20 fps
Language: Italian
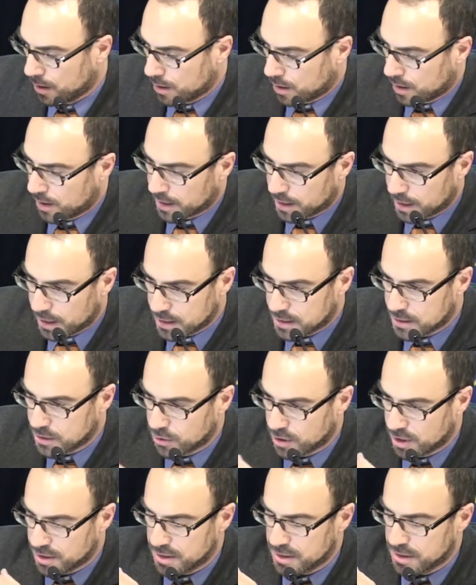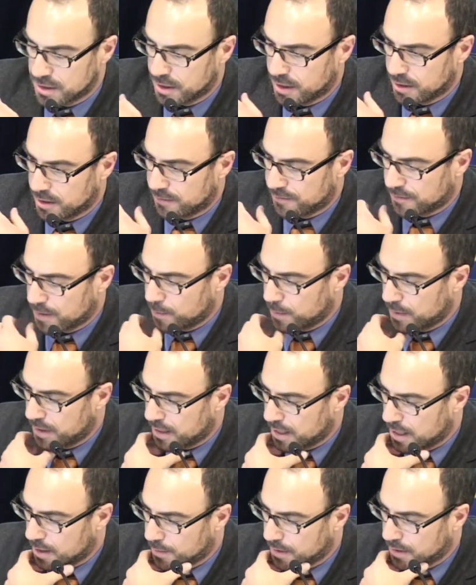le relazioni esistenti fra
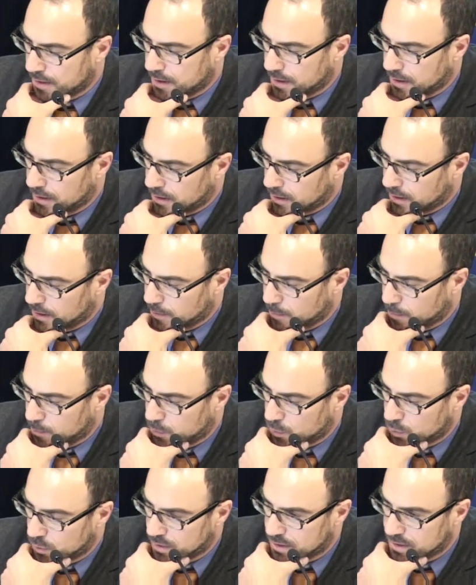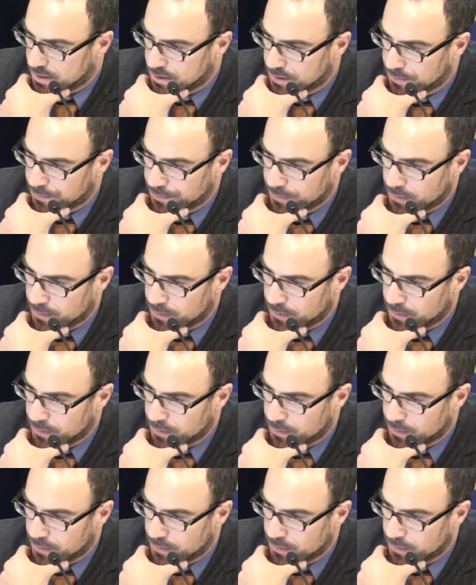parametri e pozzi.